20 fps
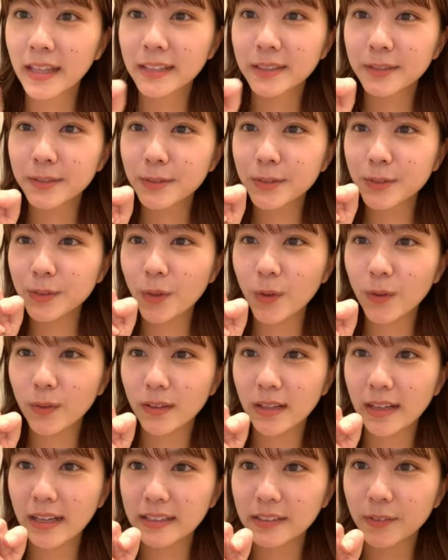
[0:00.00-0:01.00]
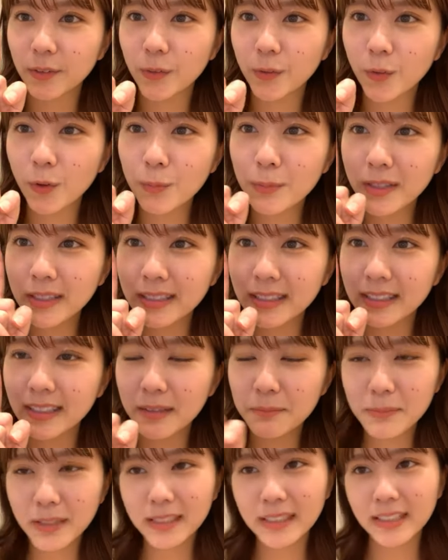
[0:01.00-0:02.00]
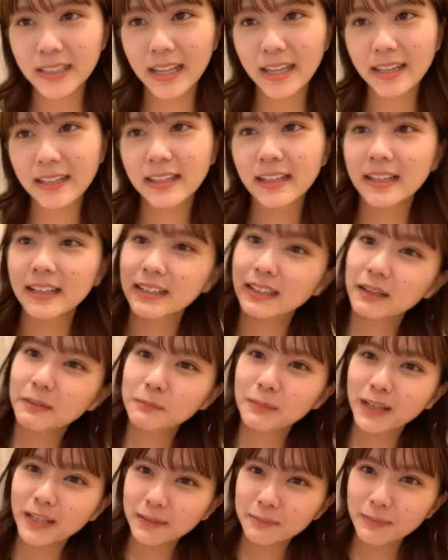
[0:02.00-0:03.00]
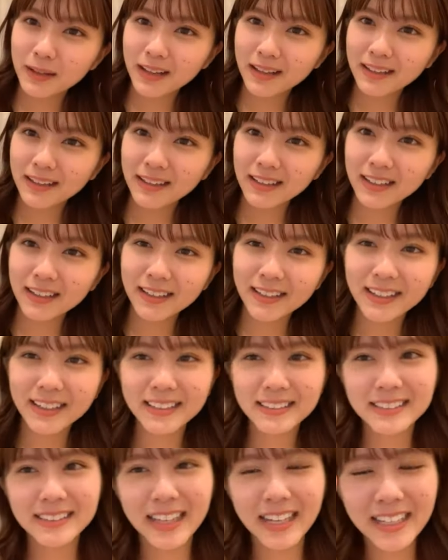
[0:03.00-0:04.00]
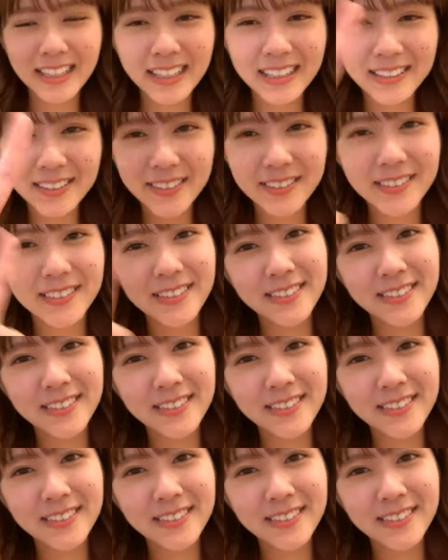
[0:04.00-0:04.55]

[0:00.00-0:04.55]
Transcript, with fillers: フットあとコメディ頑張ってね頑張りますありがと